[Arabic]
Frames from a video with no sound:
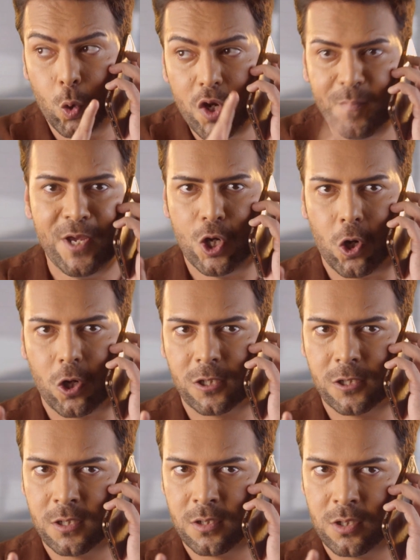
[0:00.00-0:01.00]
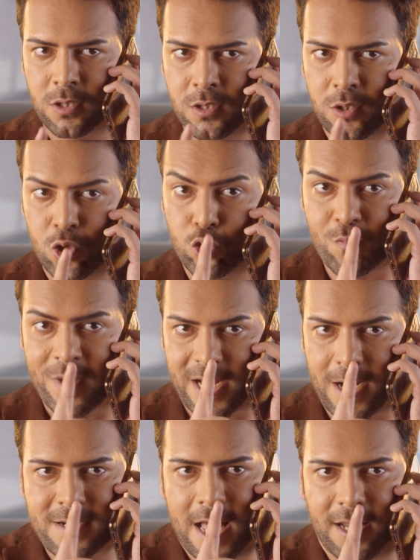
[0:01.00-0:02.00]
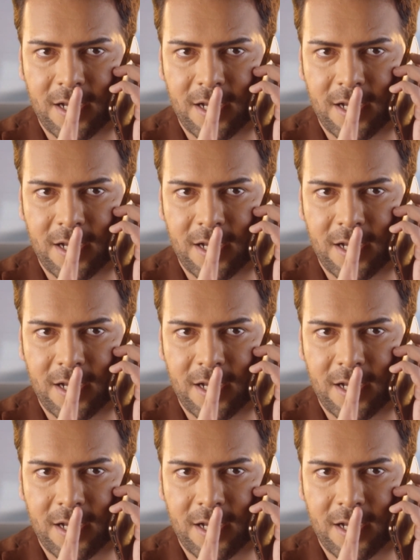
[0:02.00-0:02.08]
ولا أي لون ولا حتى